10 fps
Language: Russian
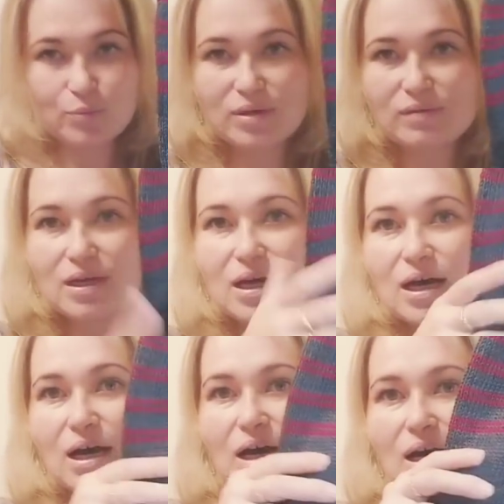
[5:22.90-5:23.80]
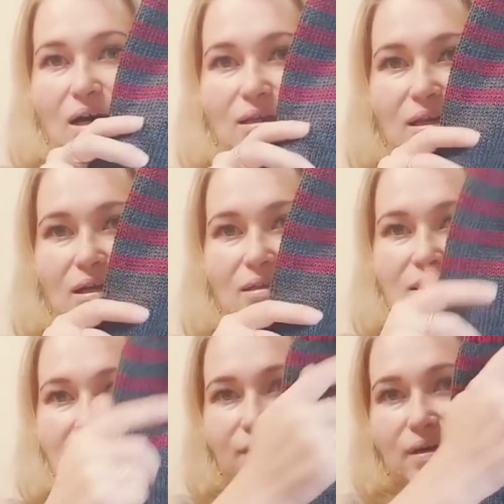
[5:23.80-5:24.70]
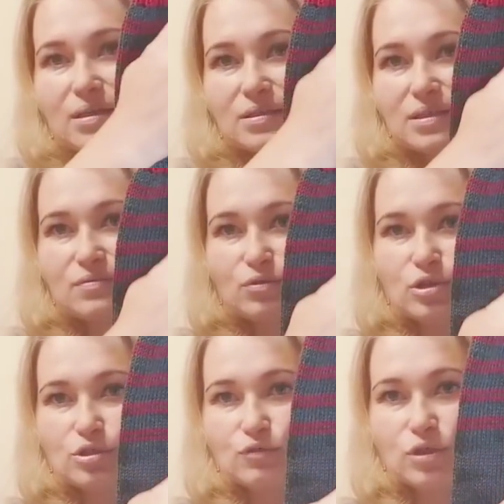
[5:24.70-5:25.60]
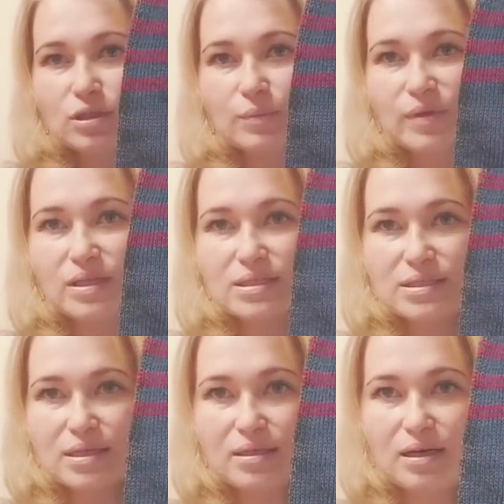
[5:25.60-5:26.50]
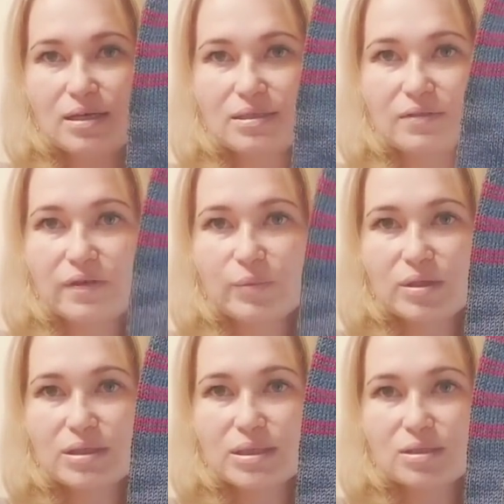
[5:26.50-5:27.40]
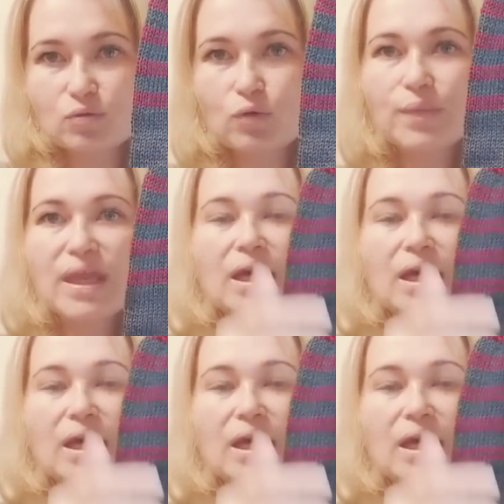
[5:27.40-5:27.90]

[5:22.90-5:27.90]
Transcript: правда? Так, затевалась всего лишь вот эта полоса, да, эти две полосы. Но